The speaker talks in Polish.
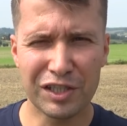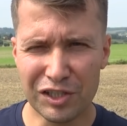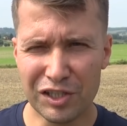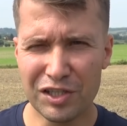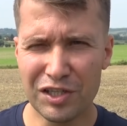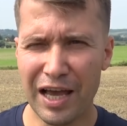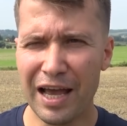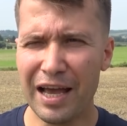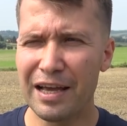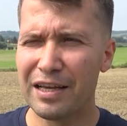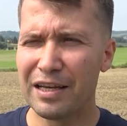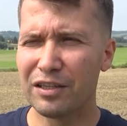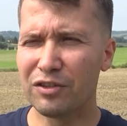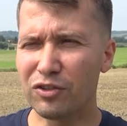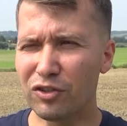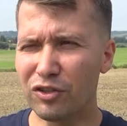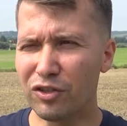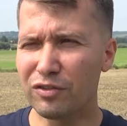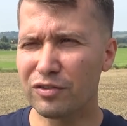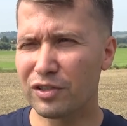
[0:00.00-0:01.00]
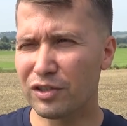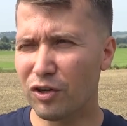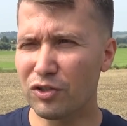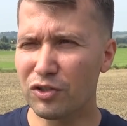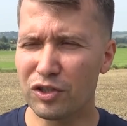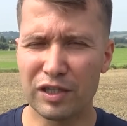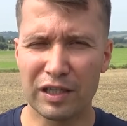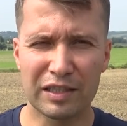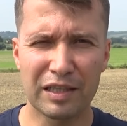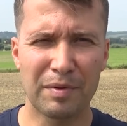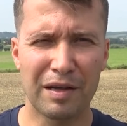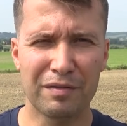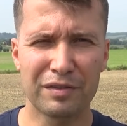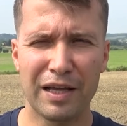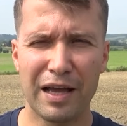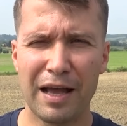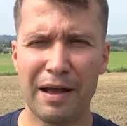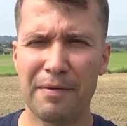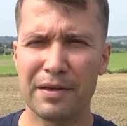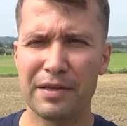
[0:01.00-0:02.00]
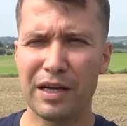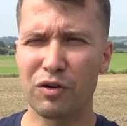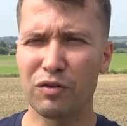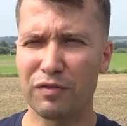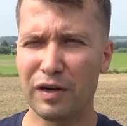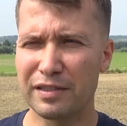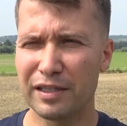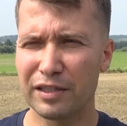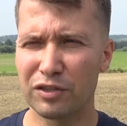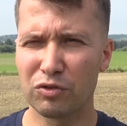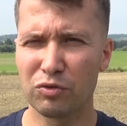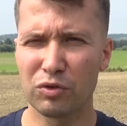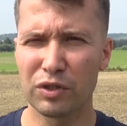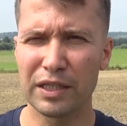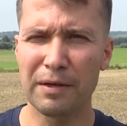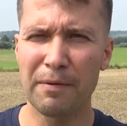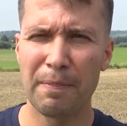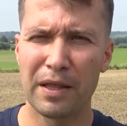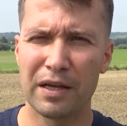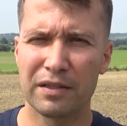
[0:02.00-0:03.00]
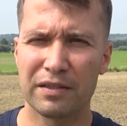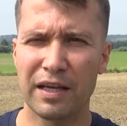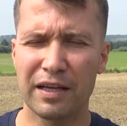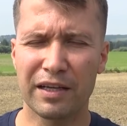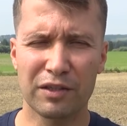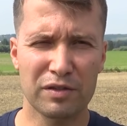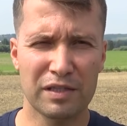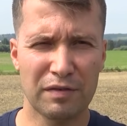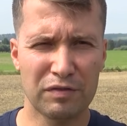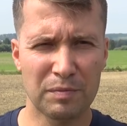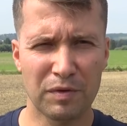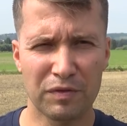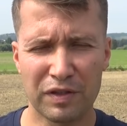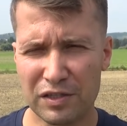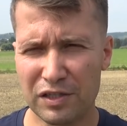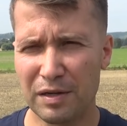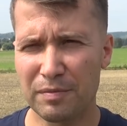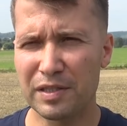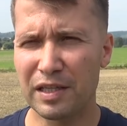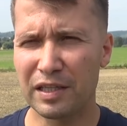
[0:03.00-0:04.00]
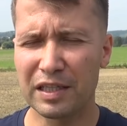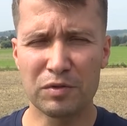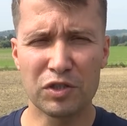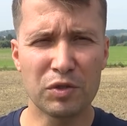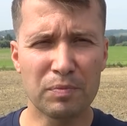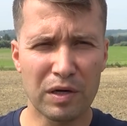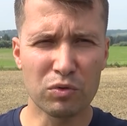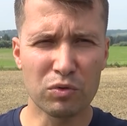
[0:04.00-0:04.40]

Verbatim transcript: Jeśli nie, no to skończysz tak naprawdę jako facet, który, tak jak ja to zawsze powtarzam, jest taki